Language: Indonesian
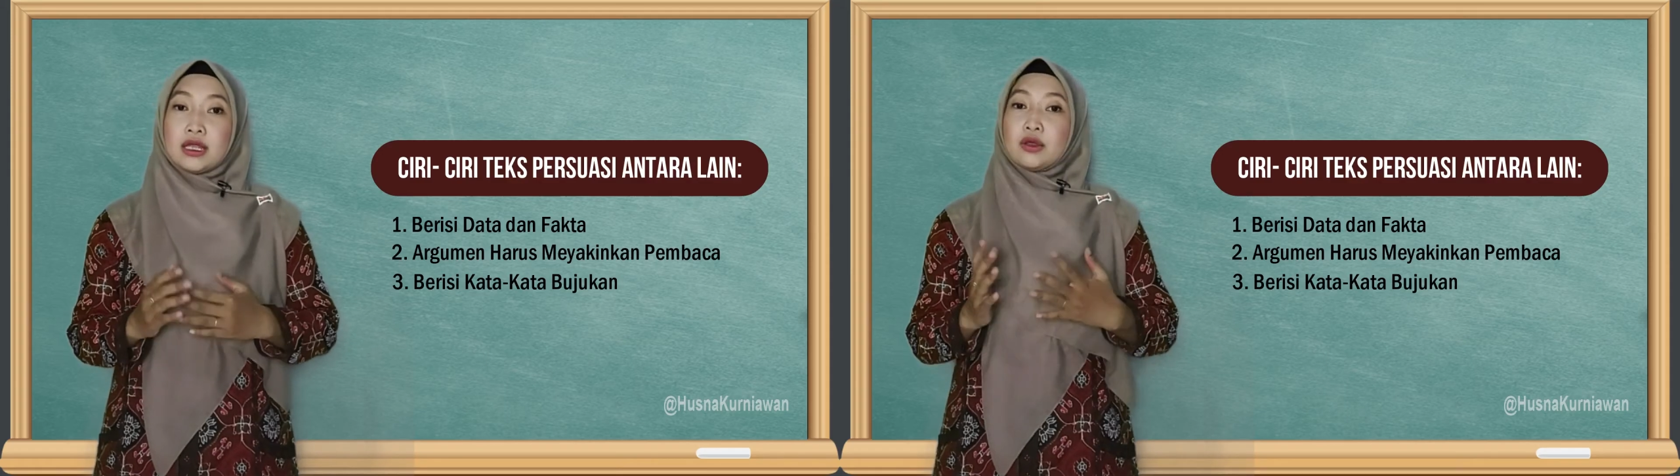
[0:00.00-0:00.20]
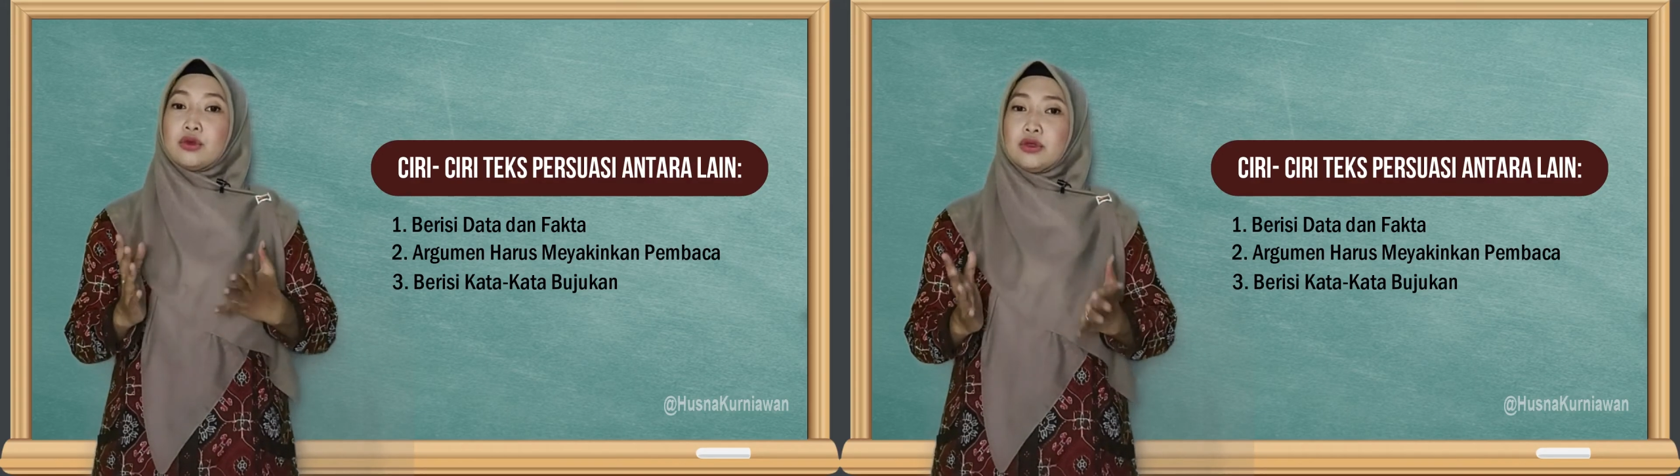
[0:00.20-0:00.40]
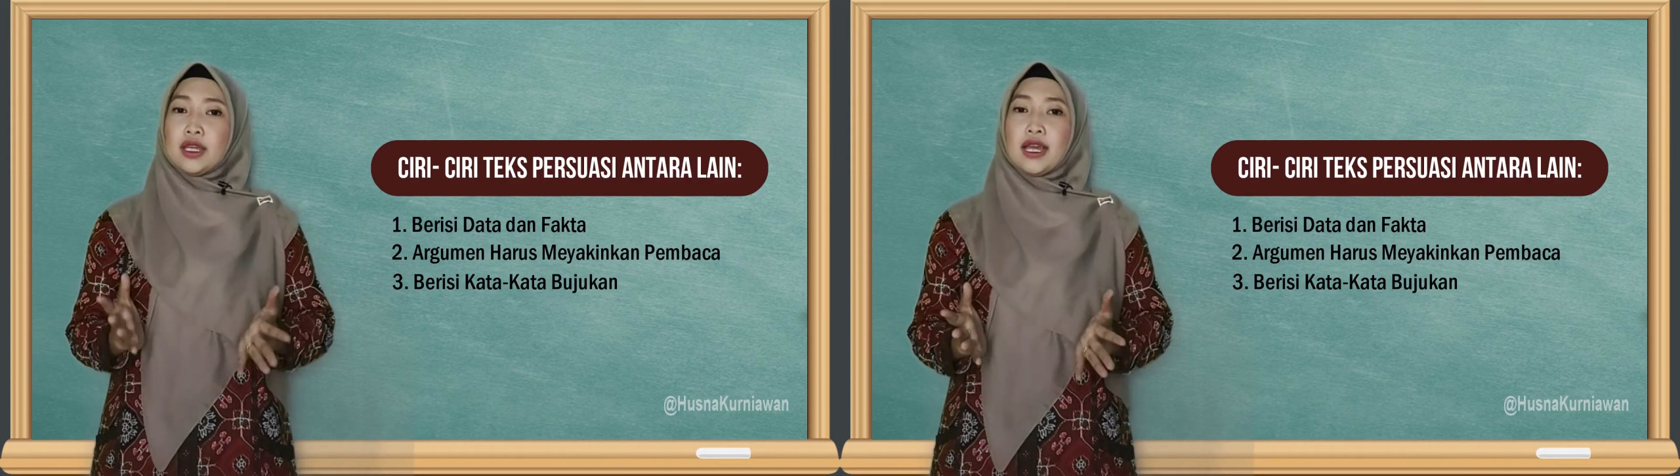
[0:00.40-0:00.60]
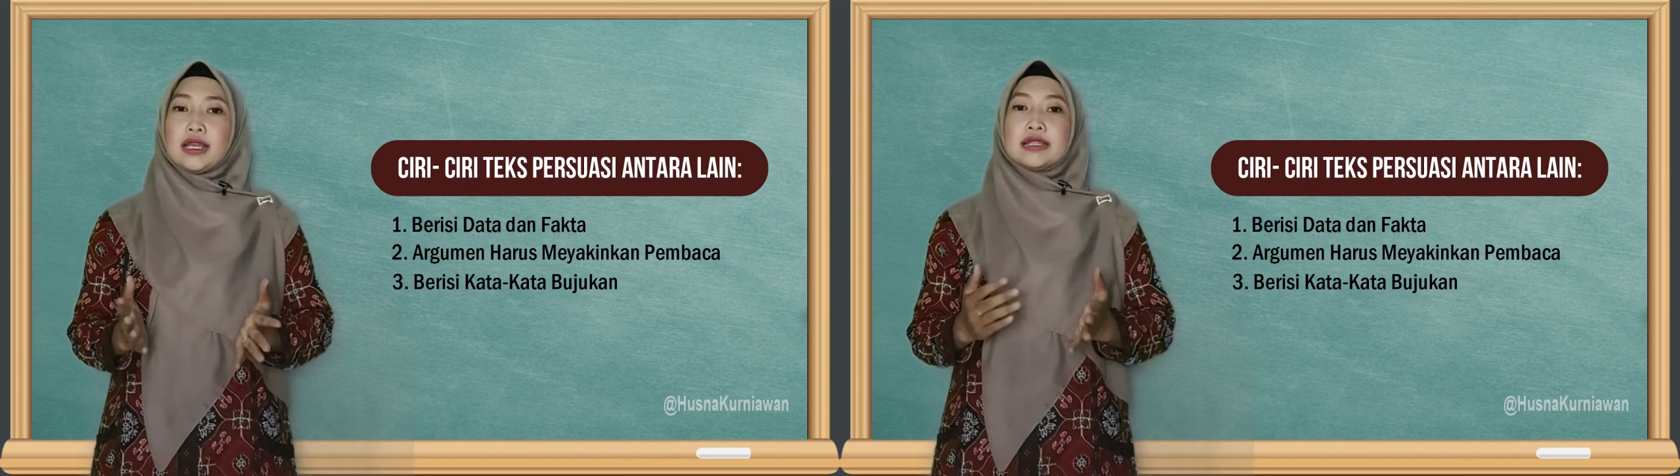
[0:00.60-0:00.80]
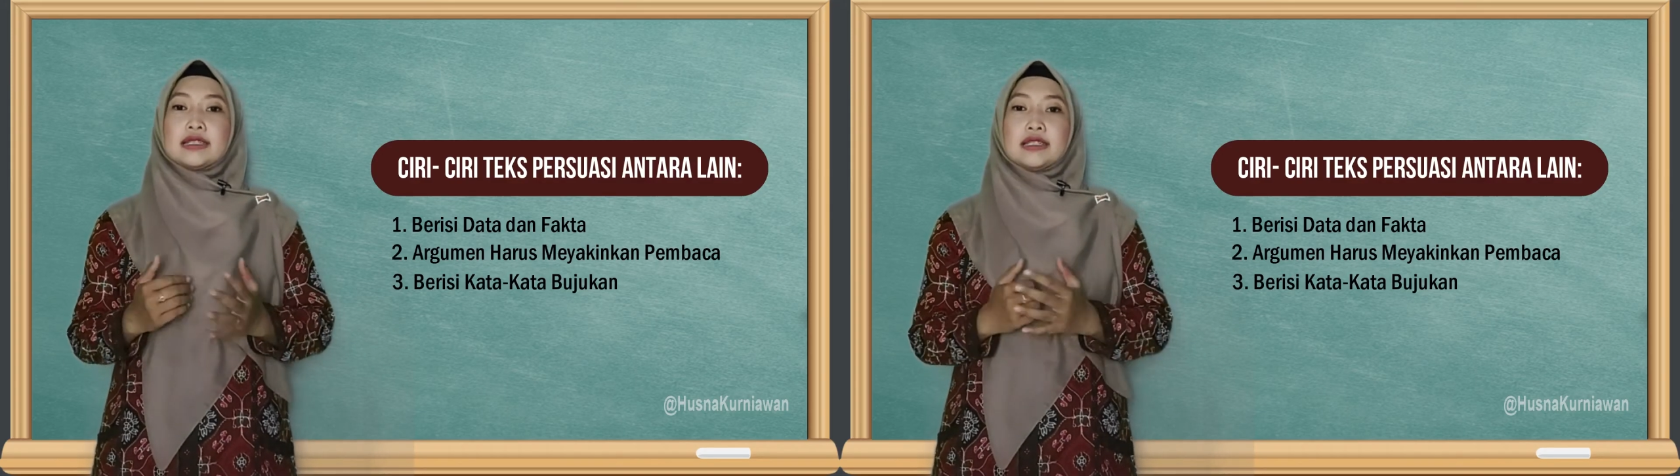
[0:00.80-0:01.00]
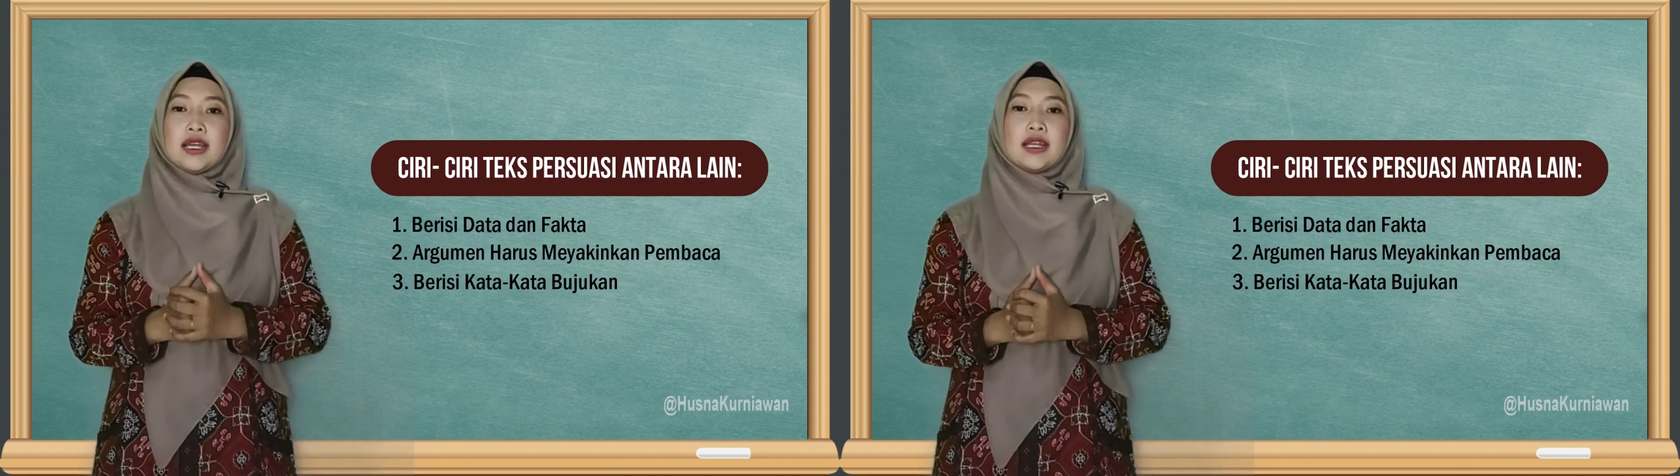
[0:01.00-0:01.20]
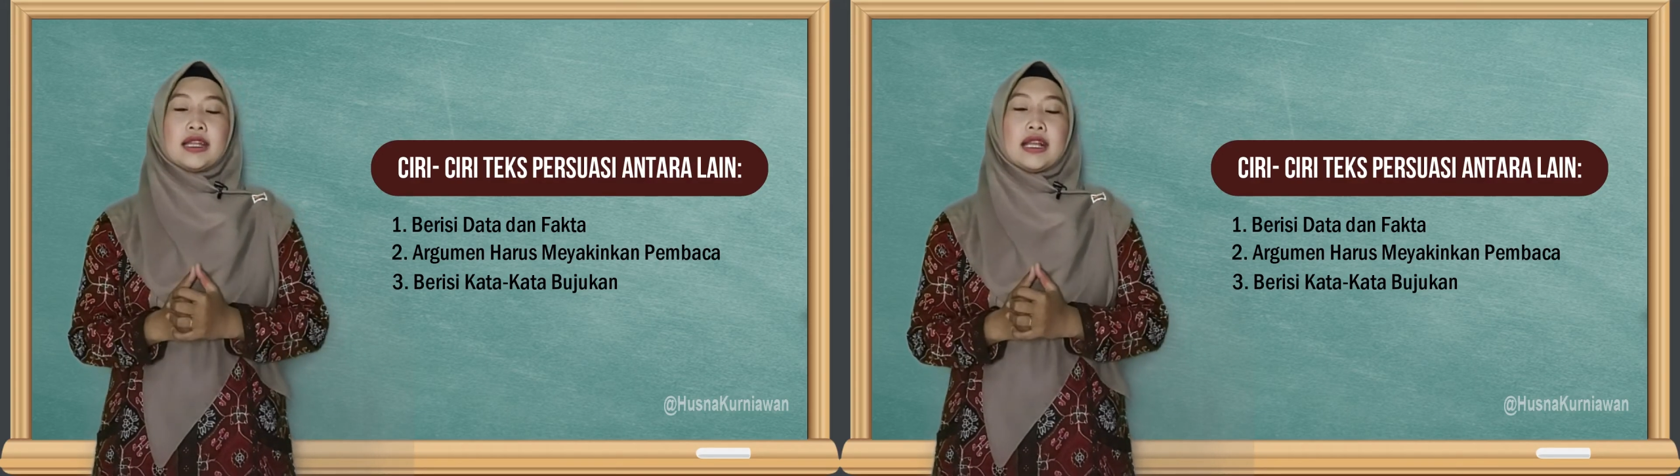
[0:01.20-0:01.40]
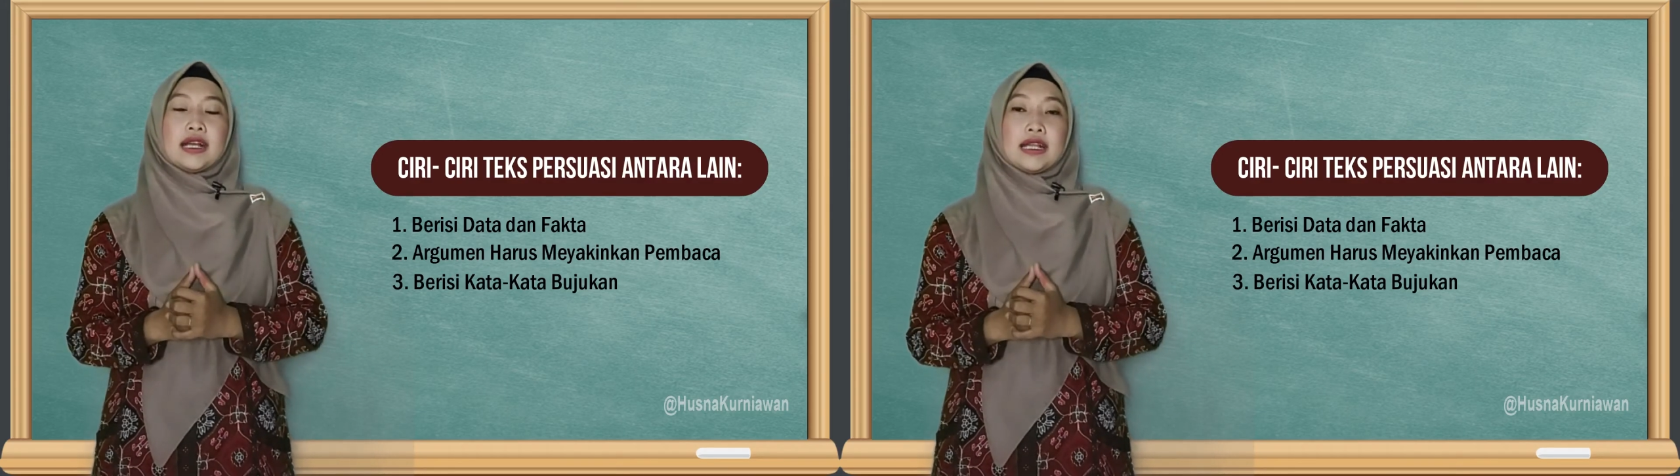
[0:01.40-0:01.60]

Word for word: tentunya isinya adalah